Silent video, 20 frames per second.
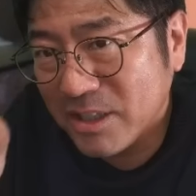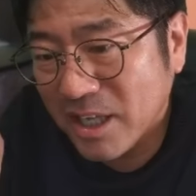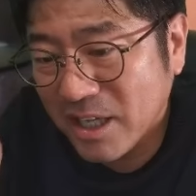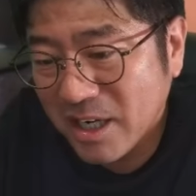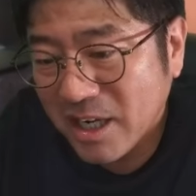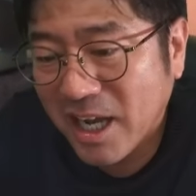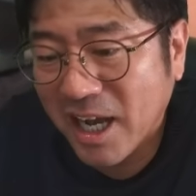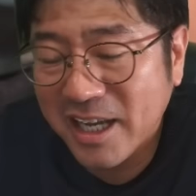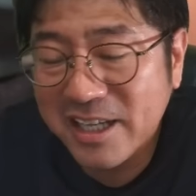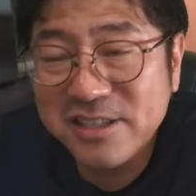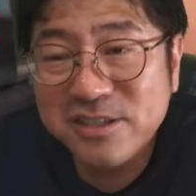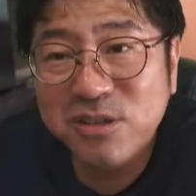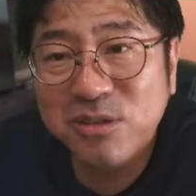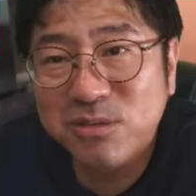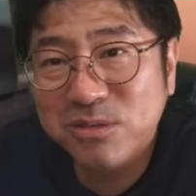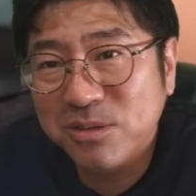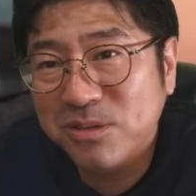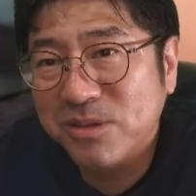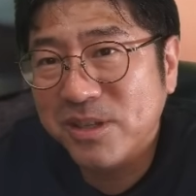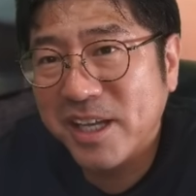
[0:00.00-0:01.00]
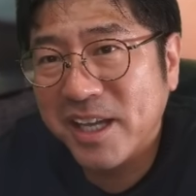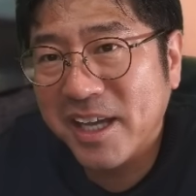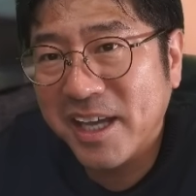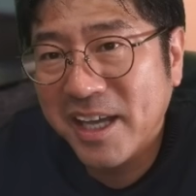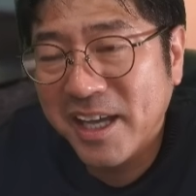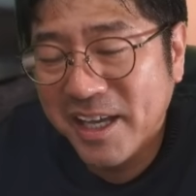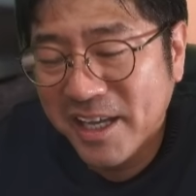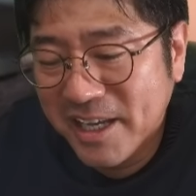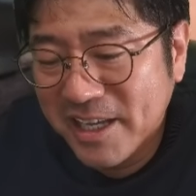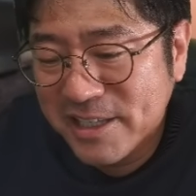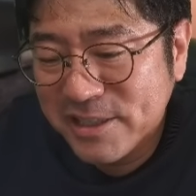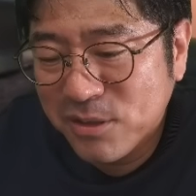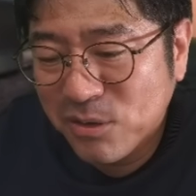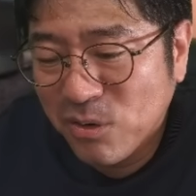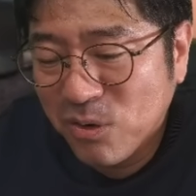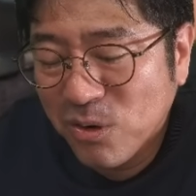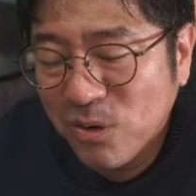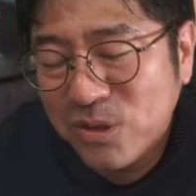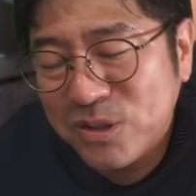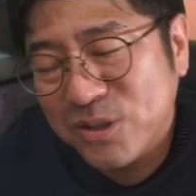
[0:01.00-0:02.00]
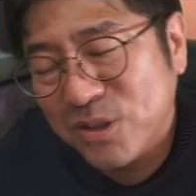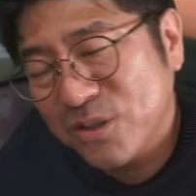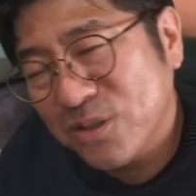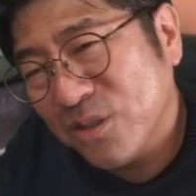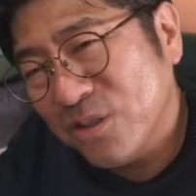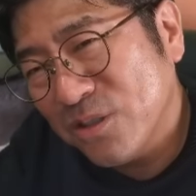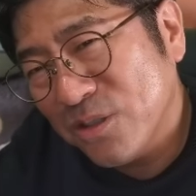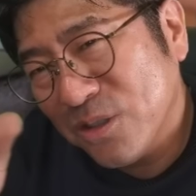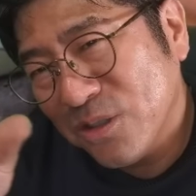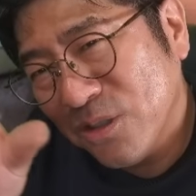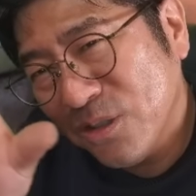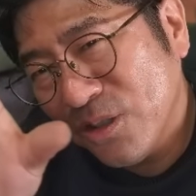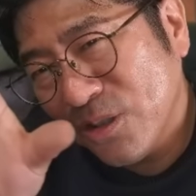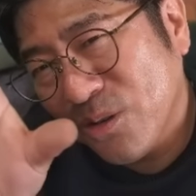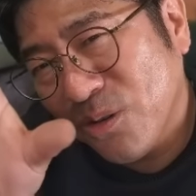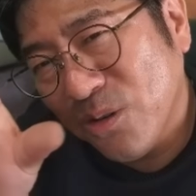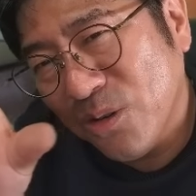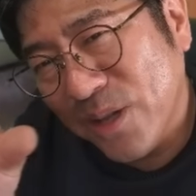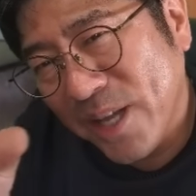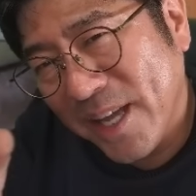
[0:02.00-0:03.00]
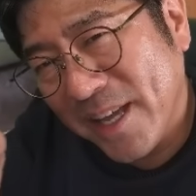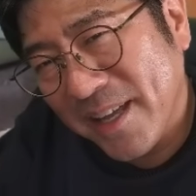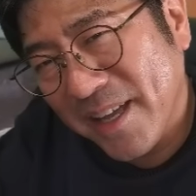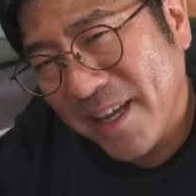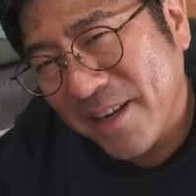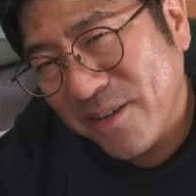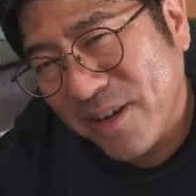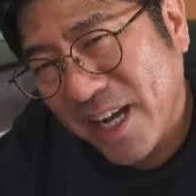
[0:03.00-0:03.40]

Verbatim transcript: たいな解像度。そこを徐々にこうね、